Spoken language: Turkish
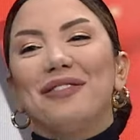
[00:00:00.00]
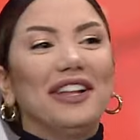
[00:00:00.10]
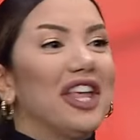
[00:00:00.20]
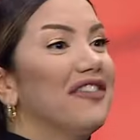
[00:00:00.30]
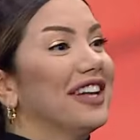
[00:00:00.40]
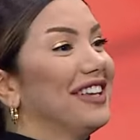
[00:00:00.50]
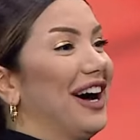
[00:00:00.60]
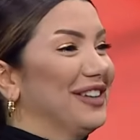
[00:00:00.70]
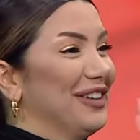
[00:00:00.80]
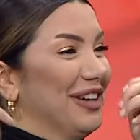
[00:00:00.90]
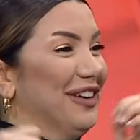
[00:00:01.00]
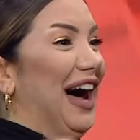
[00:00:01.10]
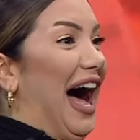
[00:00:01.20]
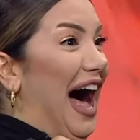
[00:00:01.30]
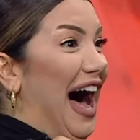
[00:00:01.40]
ben de evet ya diyorum.
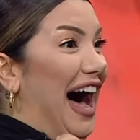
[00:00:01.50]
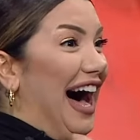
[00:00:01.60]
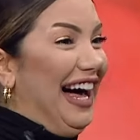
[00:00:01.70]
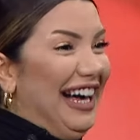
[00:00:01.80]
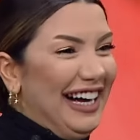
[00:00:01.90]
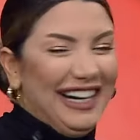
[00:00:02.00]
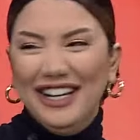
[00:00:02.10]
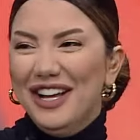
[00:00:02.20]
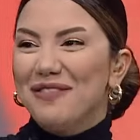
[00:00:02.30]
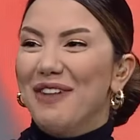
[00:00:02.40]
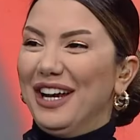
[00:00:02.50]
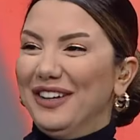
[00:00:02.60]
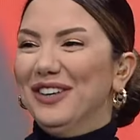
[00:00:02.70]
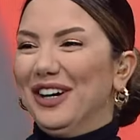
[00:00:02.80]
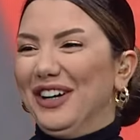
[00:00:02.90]
Benim bu